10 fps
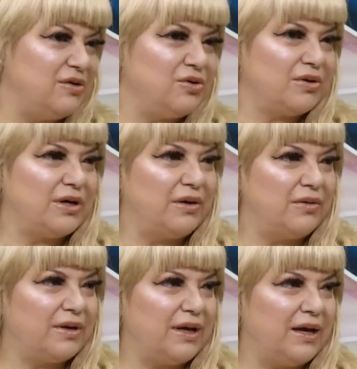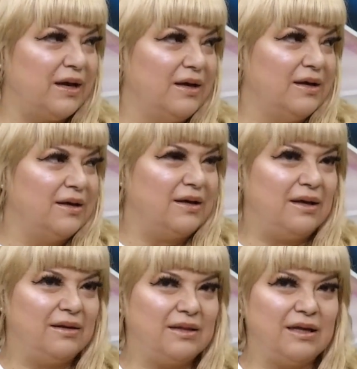yo creo que
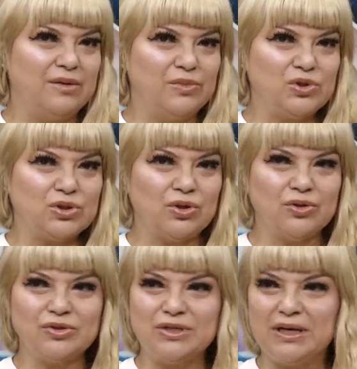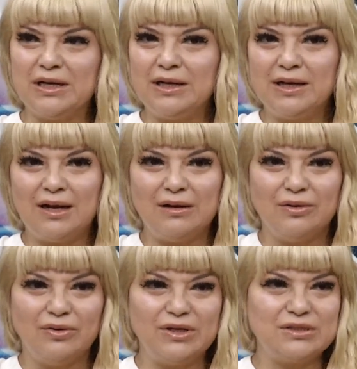tenemos todos en general,
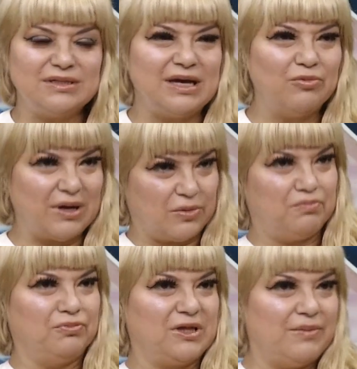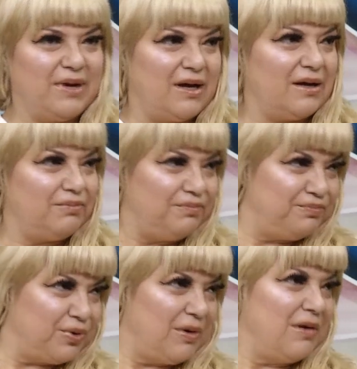¿no? Y es ya un tema
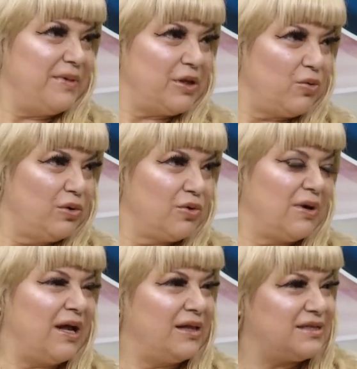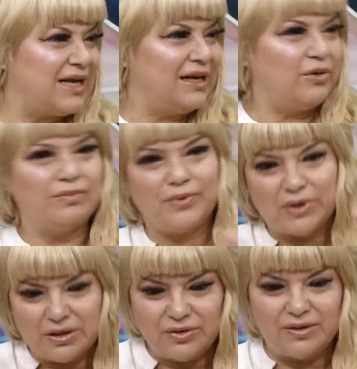probablemente cultural, salir un
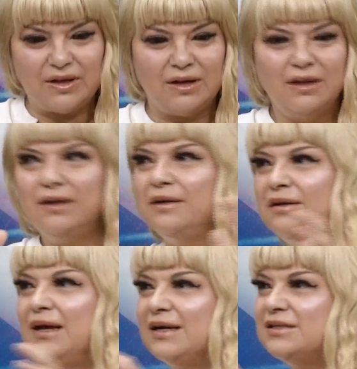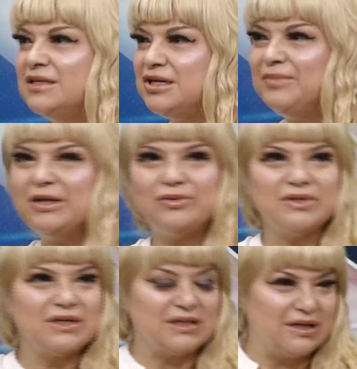poquito del encasillamiento
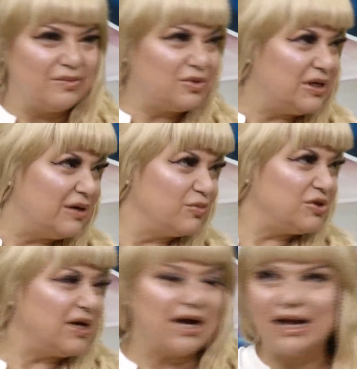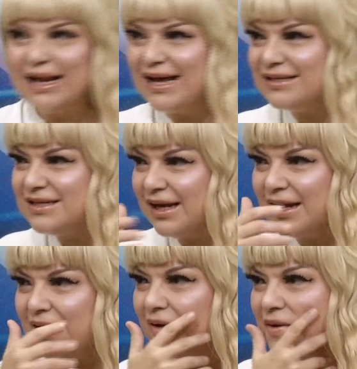ese que tenemos de la música
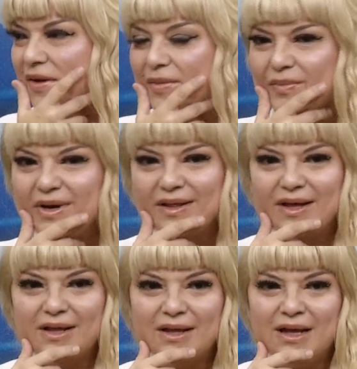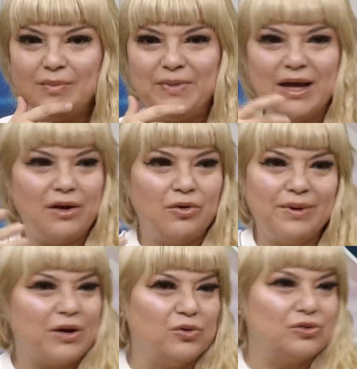clásica, ¿verdad? El piano va
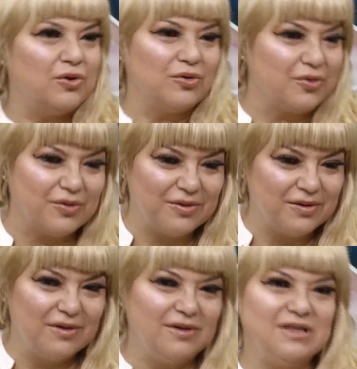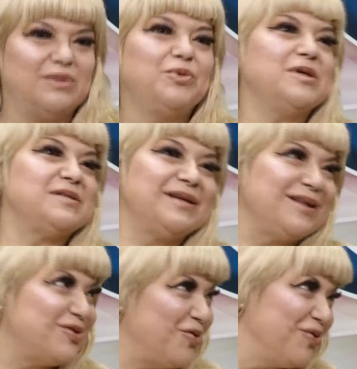con todo y se puede hacer de
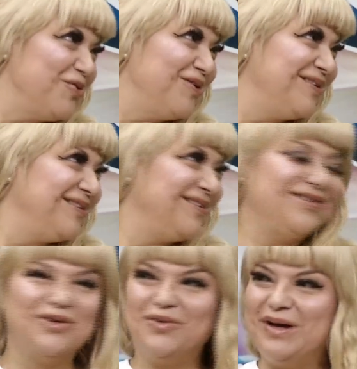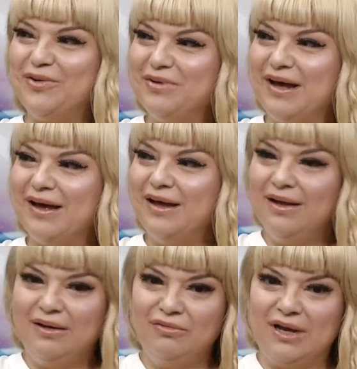todo. ¿no? Hay una,
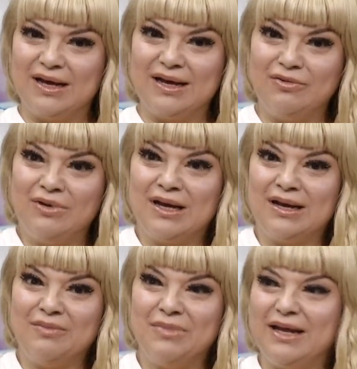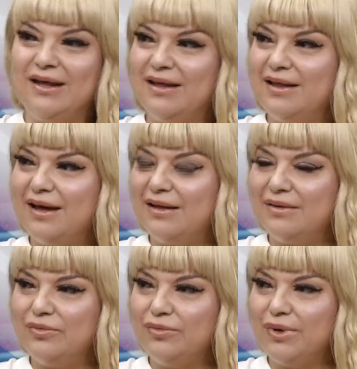una, gran variedad,
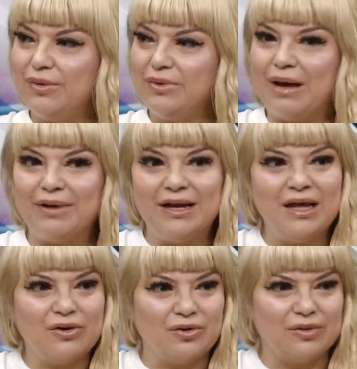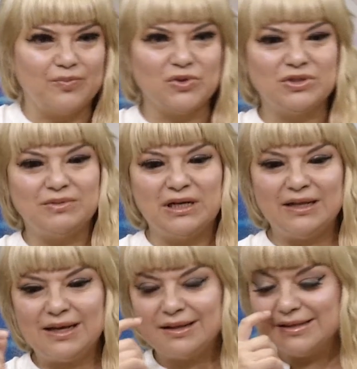un abanico de
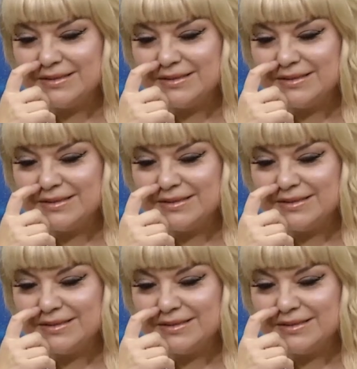posibilidades.